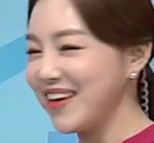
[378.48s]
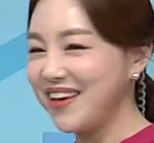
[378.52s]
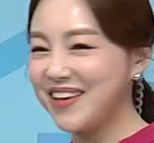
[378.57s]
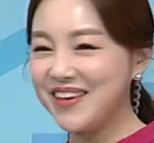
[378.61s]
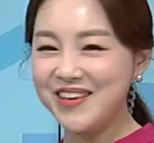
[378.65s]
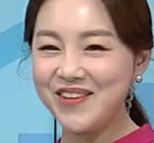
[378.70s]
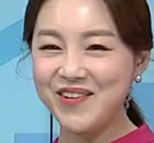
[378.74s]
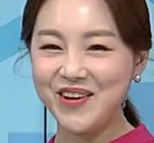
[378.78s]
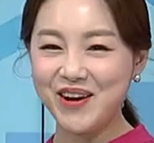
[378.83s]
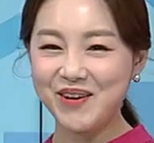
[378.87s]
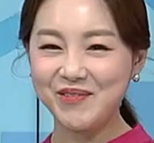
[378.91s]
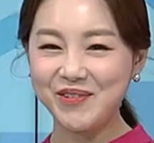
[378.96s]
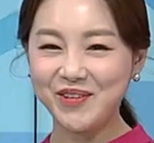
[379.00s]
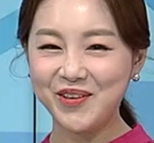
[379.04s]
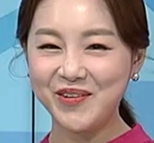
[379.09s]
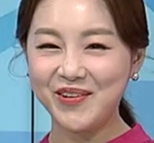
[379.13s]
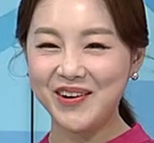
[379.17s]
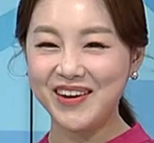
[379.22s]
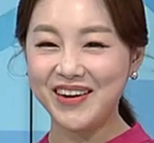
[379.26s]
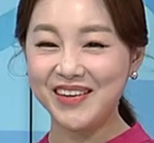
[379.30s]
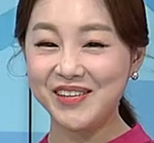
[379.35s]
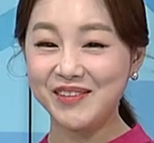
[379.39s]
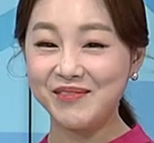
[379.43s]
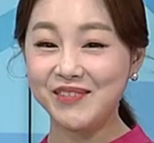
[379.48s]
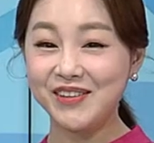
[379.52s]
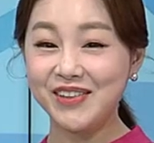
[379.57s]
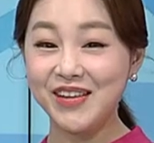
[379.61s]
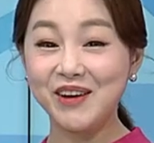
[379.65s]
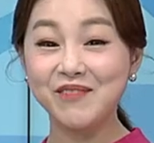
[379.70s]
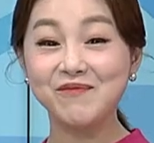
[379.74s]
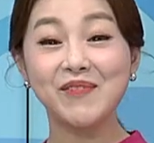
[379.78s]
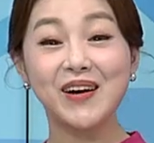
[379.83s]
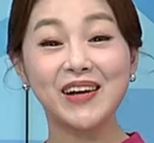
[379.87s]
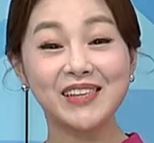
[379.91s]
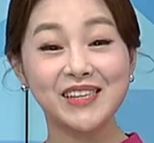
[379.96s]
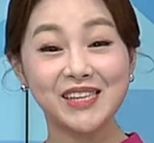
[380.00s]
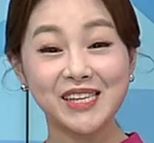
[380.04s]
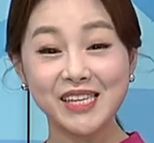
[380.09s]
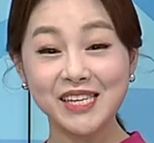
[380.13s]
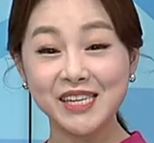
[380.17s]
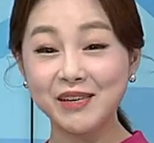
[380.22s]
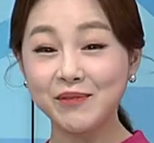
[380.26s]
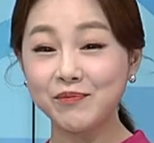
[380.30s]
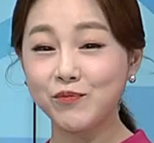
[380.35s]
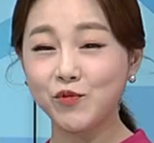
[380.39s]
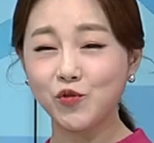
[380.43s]
이어가 보도록 하겠습니다. 네.
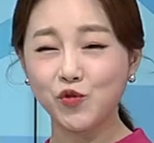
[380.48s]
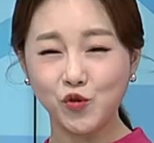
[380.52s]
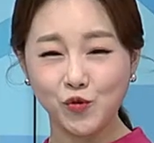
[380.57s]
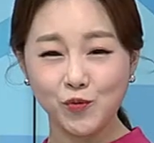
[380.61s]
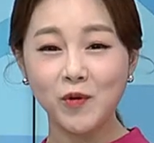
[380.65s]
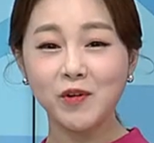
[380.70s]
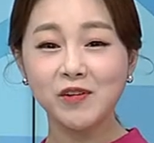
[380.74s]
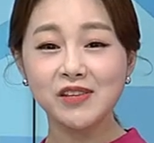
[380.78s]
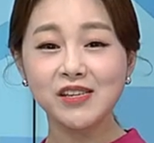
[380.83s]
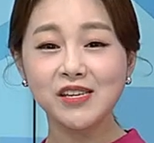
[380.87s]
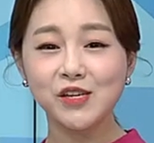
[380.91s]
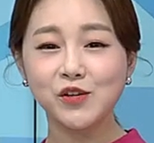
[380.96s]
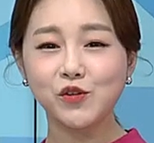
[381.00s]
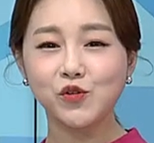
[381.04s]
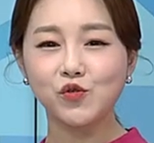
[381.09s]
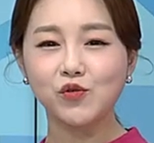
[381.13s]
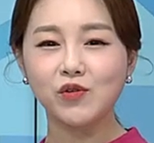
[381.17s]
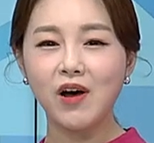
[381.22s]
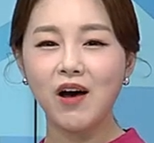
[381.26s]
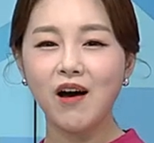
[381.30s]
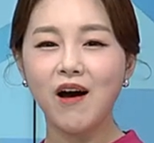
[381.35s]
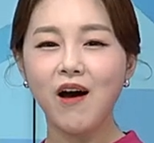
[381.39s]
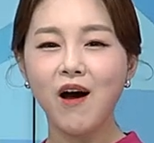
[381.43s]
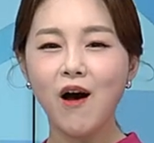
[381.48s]
마침 두 번째 이슈가